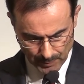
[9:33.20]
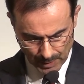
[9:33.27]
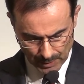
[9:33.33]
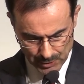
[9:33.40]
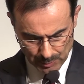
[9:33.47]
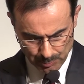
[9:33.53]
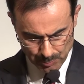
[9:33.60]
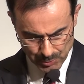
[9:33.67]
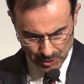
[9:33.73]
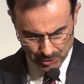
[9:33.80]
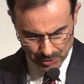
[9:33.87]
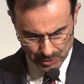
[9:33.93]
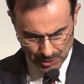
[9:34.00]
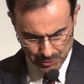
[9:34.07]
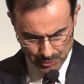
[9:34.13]
chciałbym
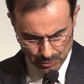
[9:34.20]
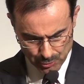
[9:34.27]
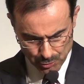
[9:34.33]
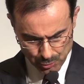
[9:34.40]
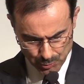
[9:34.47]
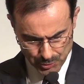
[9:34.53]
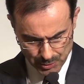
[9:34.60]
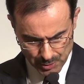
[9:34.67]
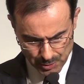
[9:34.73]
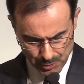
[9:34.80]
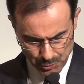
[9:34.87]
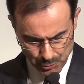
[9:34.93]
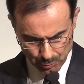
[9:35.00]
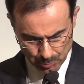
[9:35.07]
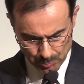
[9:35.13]
przeczytać szósty
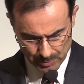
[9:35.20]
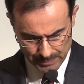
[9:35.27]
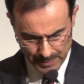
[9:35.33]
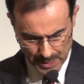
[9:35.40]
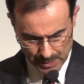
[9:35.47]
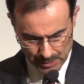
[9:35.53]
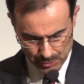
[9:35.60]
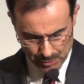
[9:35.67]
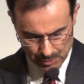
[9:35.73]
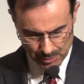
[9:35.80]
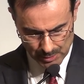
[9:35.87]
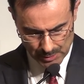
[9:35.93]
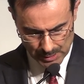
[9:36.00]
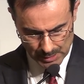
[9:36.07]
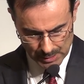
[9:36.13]
i siódmy wiersz